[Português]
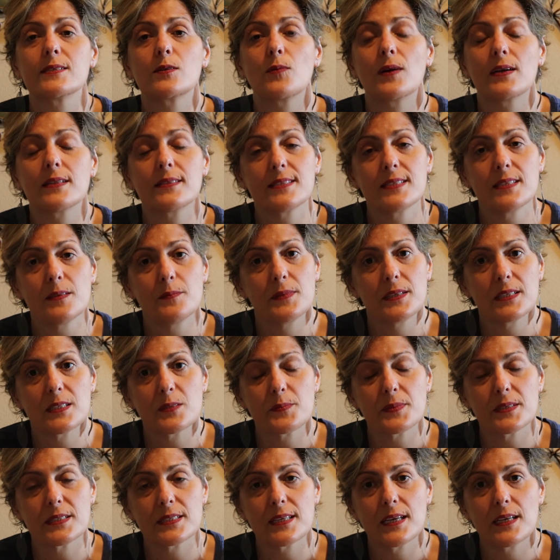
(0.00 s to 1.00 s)
quatro semanas
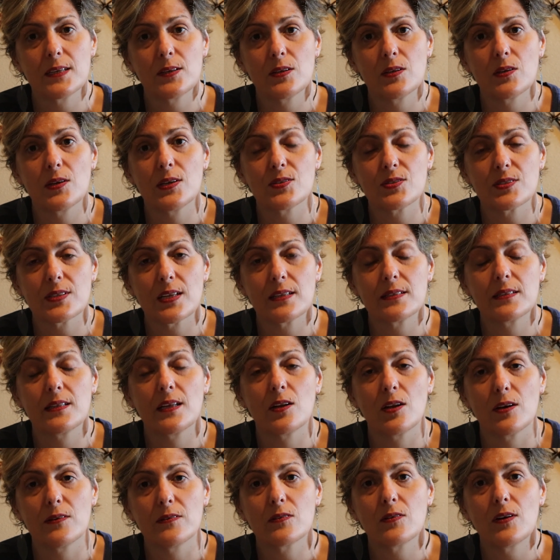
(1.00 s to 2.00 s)
para sair o resultado da
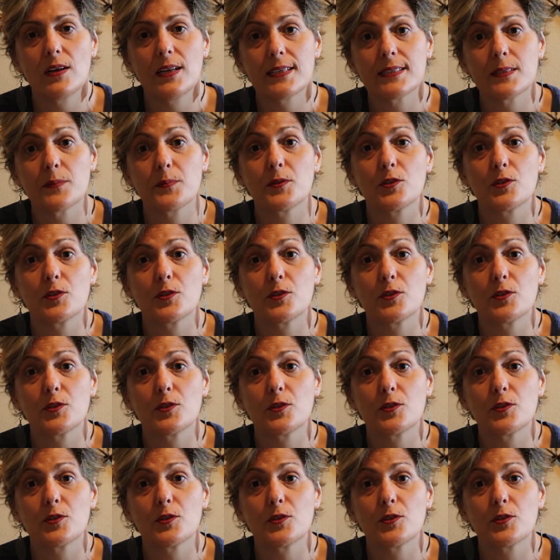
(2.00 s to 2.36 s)
nova coleta,